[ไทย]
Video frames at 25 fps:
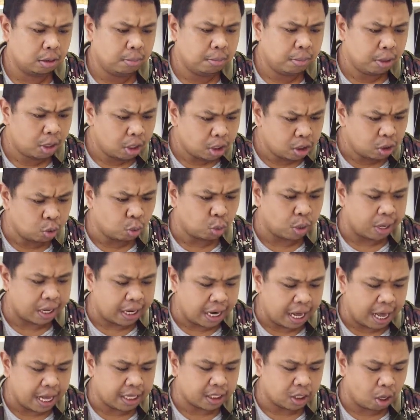มันก็สวย
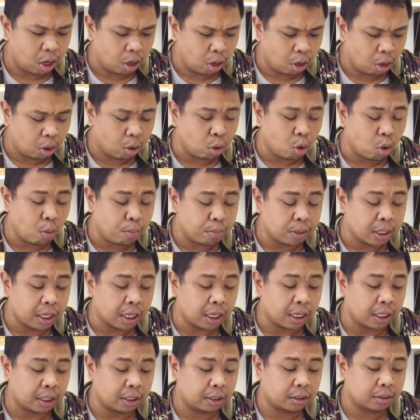นะจอข้อคม
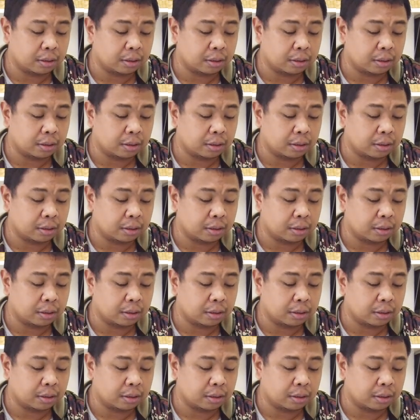นะ